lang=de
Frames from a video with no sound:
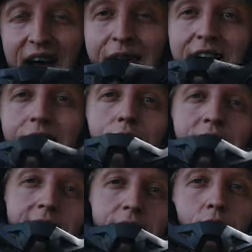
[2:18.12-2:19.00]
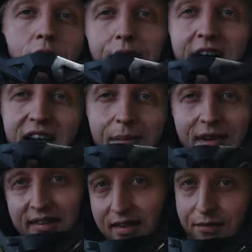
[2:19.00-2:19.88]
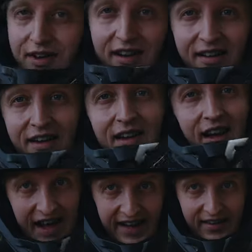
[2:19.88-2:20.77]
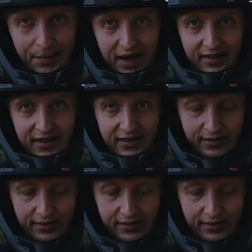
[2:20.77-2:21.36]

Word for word: arbeiten zu lassen und so weiter. Aber das sind wieder andere Basics.